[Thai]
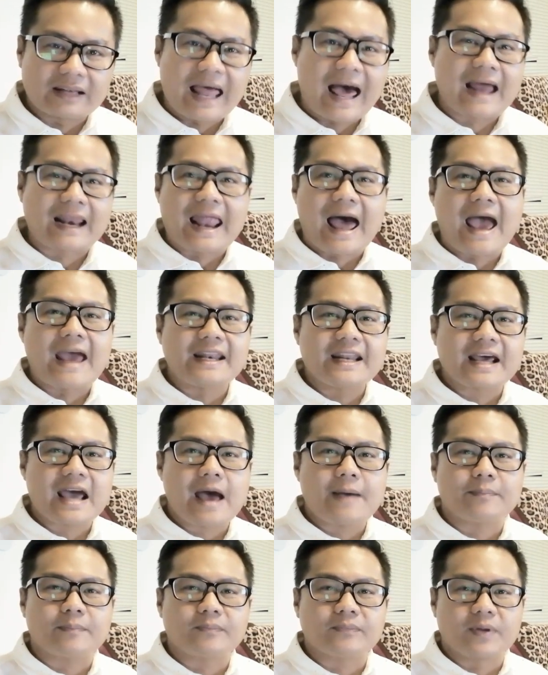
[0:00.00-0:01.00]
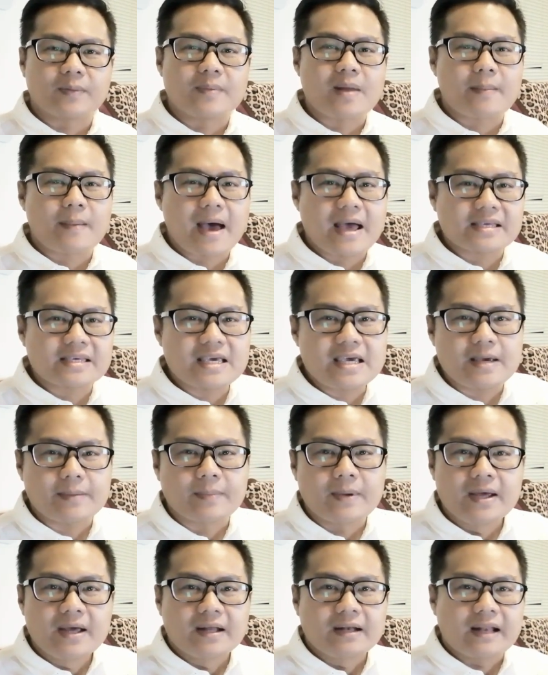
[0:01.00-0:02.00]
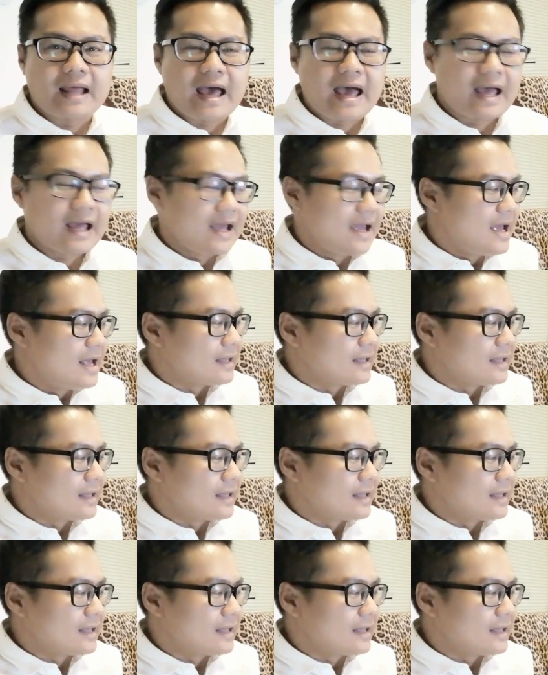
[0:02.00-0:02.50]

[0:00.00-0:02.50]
หลากหลายนะครับสำหรับอาชีพนะ